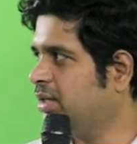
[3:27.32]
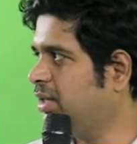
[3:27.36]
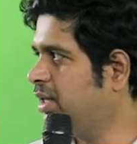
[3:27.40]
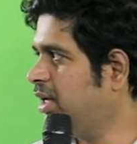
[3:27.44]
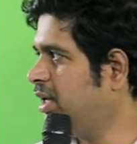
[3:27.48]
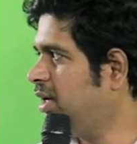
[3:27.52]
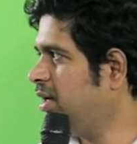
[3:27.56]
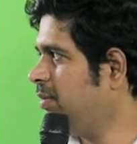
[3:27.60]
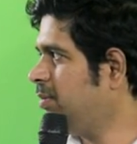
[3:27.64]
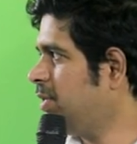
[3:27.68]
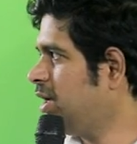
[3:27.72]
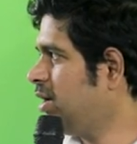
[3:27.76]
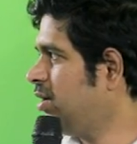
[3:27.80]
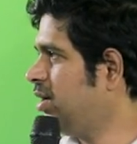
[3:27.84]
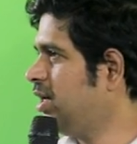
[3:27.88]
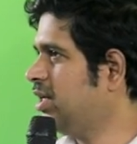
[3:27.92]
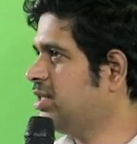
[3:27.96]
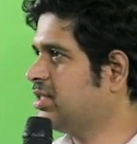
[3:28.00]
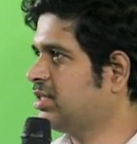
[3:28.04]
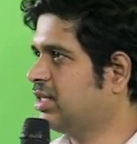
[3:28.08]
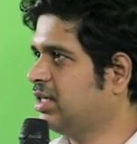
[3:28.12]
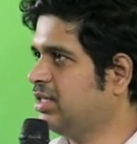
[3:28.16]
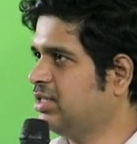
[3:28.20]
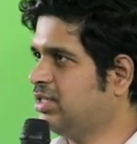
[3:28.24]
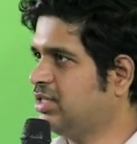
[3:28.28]
దీన్ని మనం
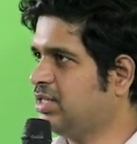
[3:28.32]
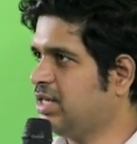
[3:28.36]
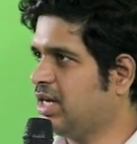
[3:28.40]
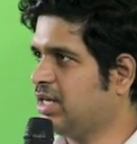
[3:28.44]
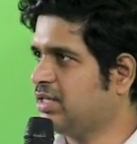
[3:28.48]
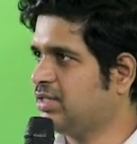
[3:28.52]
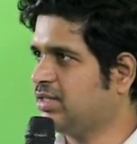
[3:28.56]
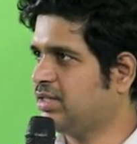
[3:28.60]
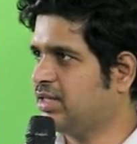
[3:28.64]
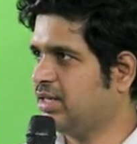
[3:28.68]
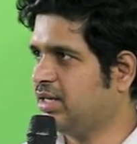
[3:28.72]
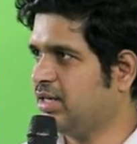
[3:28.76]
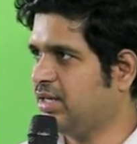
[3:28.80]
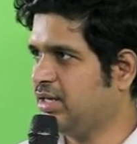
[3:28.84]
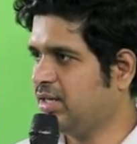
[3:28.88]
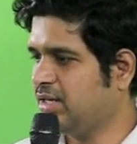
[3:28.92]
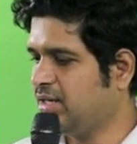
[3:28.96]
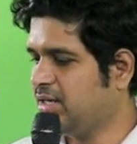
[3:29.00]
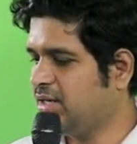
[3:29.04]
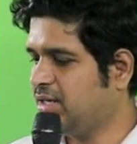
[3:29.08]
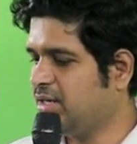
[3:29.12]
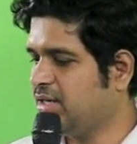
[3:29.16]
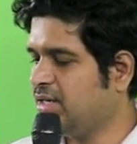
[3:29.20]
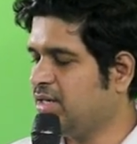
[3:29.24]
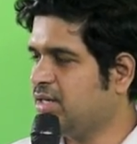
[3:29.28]
డిస్కస్ చేస్తే
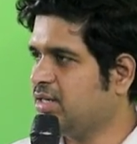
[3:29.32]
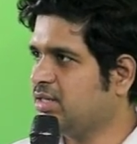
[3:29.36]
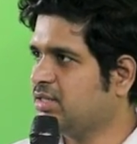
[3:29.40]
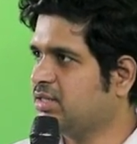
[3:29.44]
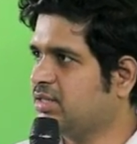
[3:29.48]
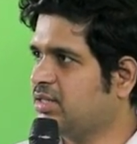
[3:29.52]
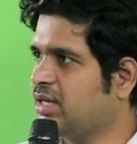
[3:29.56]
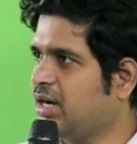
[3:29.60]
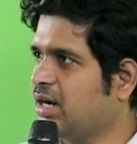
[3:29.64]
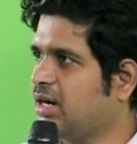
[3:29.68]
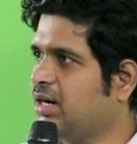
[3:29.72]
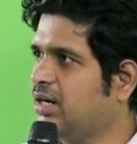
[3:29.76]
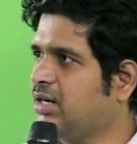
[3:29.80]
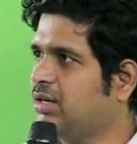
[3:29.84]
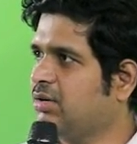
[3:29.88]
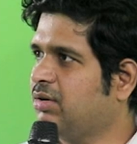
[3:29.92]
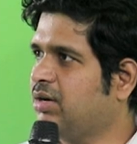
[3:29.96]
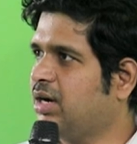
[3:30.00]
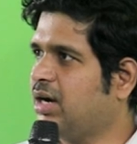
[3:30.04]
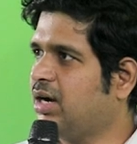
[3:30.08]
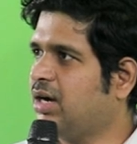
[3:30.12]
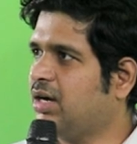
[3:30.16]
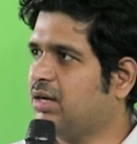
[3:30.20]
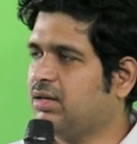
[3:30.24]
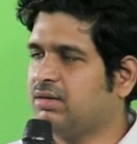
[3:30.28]

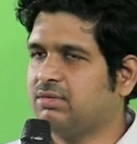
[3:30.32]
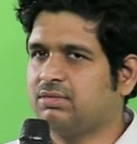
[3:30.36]
సగటుగా